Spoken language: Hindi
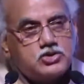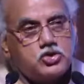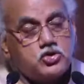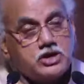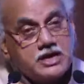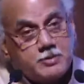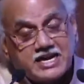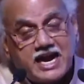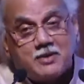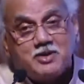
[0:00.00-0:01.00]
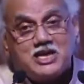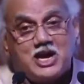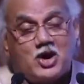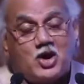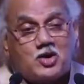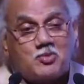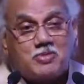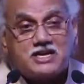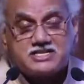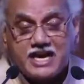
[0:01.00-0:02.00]
तो निबंधकार भी थे और
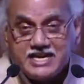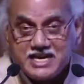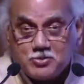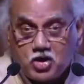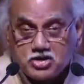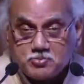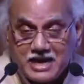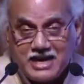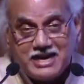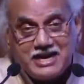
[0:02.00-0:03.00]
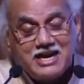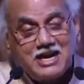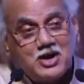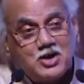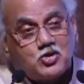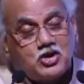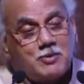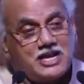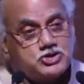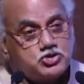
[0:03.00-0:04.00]
परसाई के बहुत पहले उन्होंने
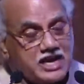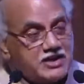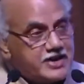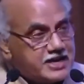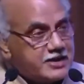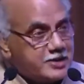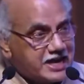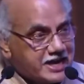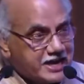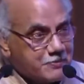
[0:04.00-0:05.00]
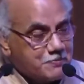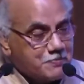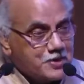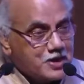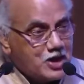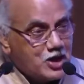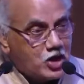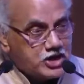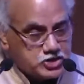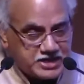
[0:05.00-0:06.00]
बड़े चुटेले व्यंग निबंध लिखे हैं
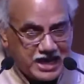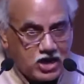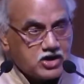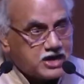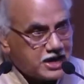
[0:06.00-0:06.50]
और ये जो डायलॉग